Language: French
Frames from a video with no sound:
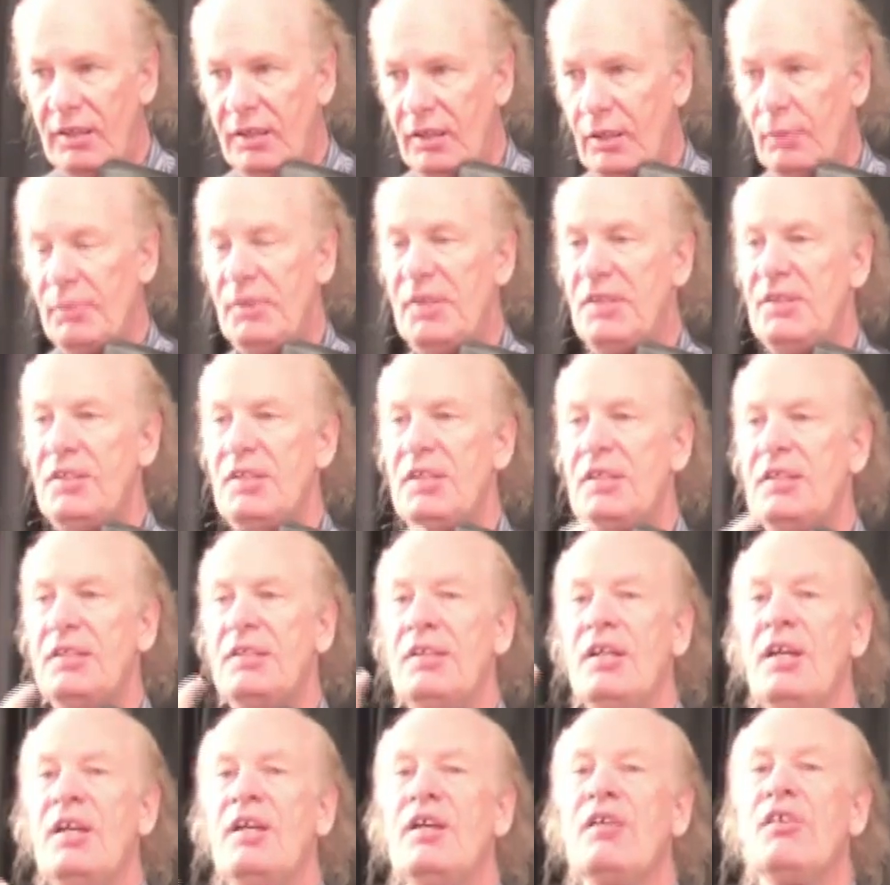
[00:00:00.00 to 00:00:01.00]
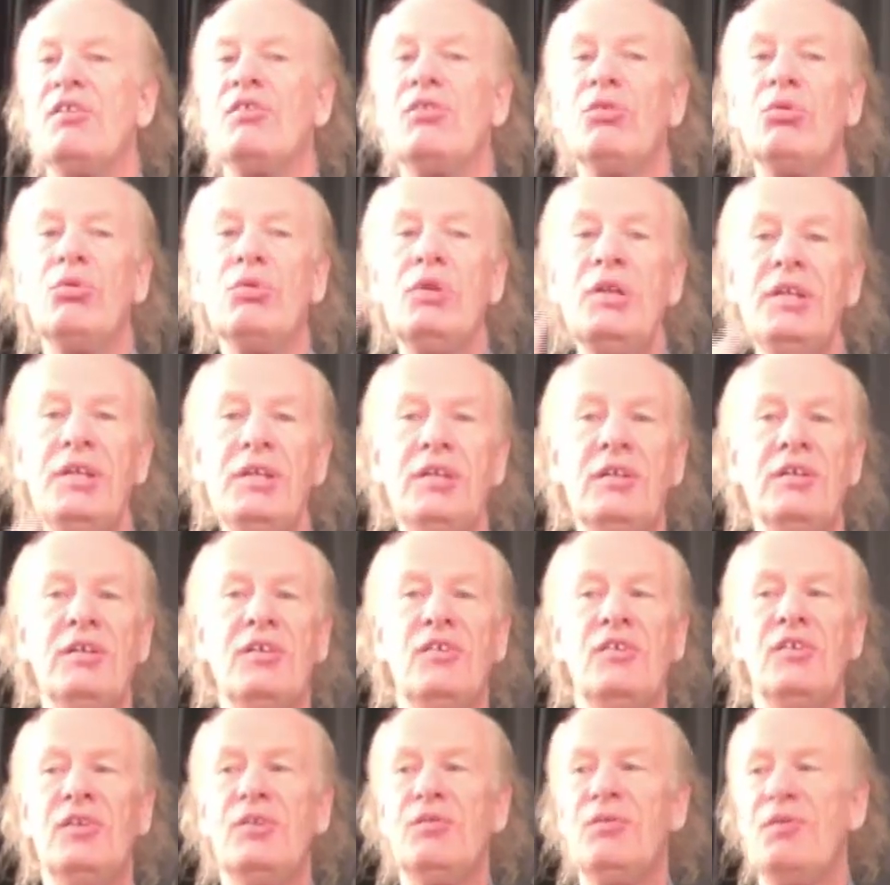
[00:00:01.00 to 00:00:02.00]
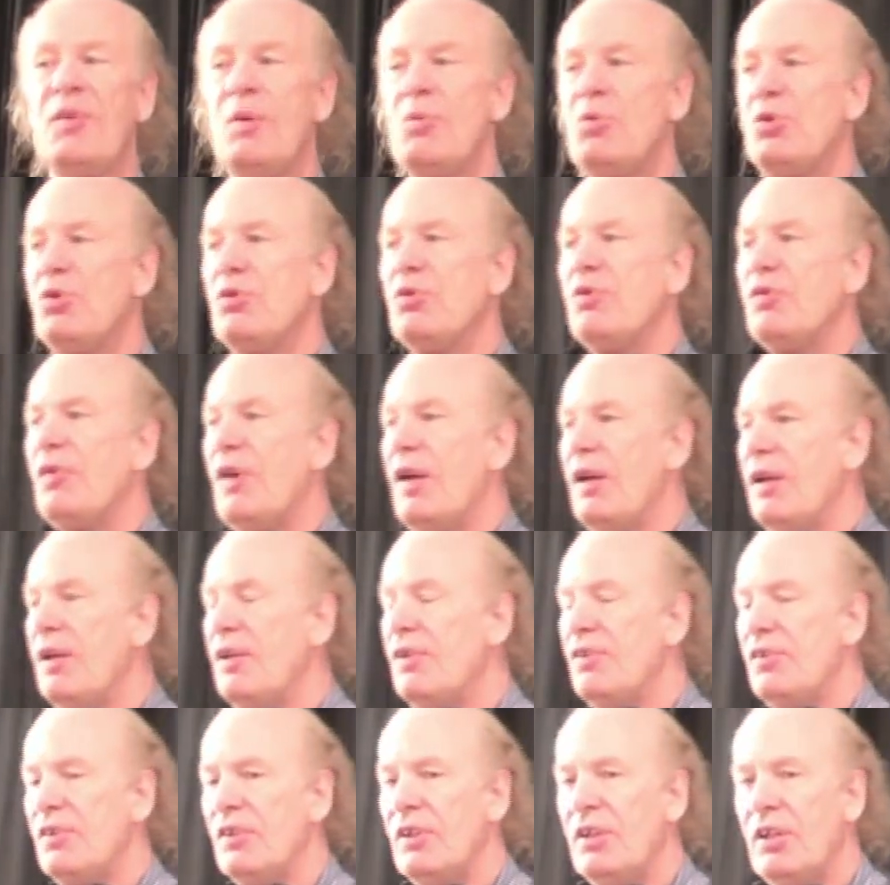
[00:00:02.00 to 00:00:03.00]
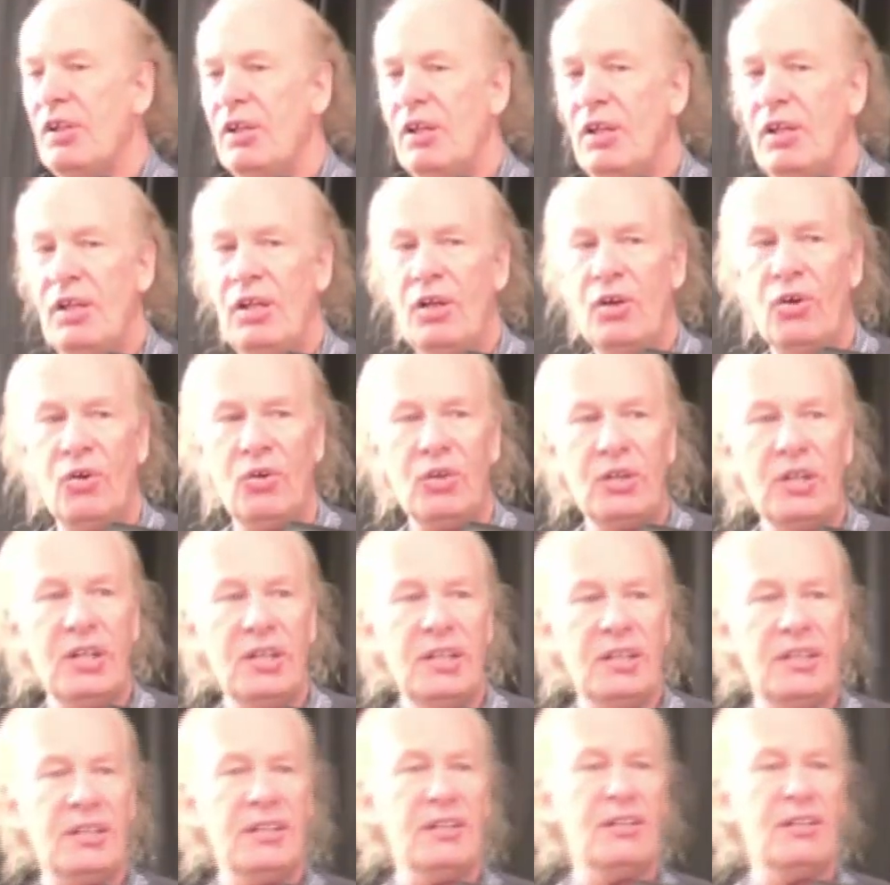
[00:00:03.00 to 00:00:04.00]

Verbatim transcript: hermétiques sont liés à cette fameuse phrase en grec